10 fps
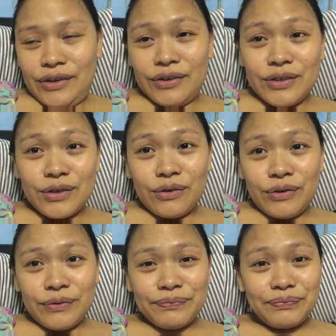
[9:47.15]
ayan.
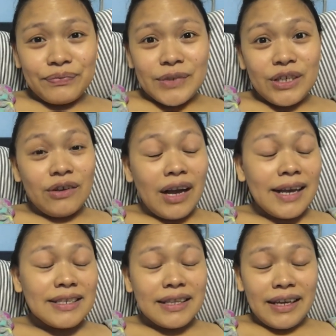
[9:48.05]
So, See you
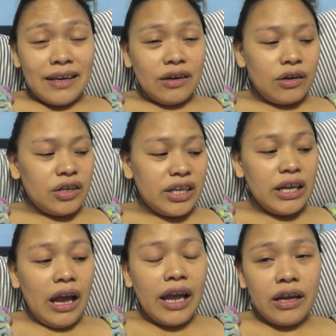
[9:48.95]
guys later. Hindi
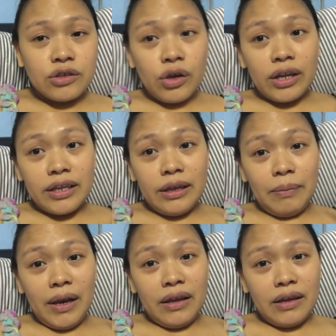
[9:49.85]
niya, eh, sorry, hindi
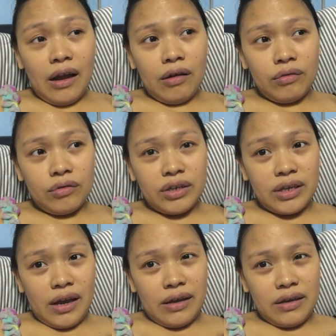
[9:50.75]
pala niya ako
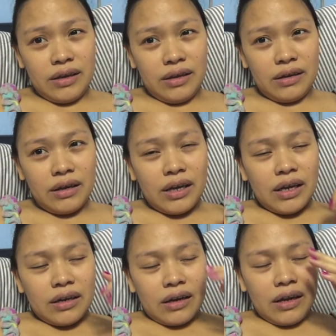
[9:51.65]
inaii.
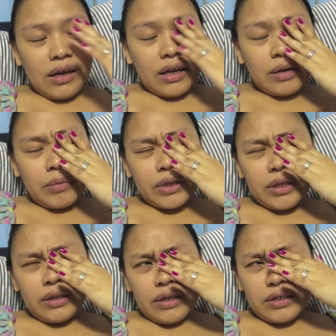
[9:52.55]
Nahiya naman
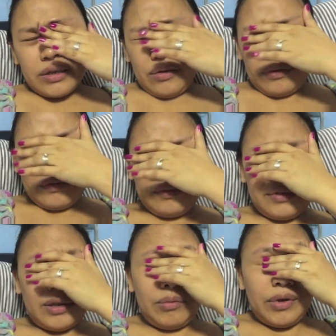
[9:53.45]
din kasi ako
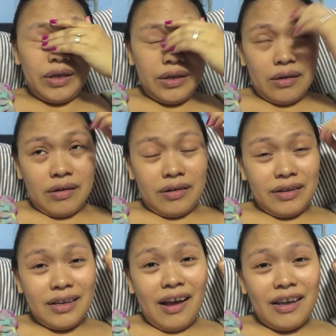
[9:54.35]
sabihin na
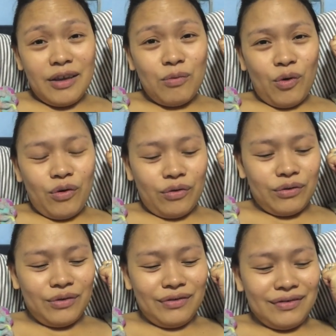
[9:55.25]
iai mo
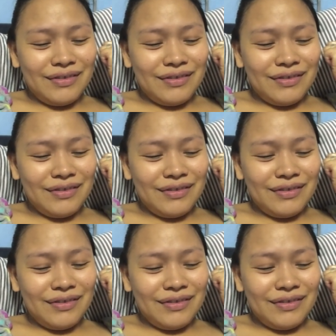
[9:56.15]
ako.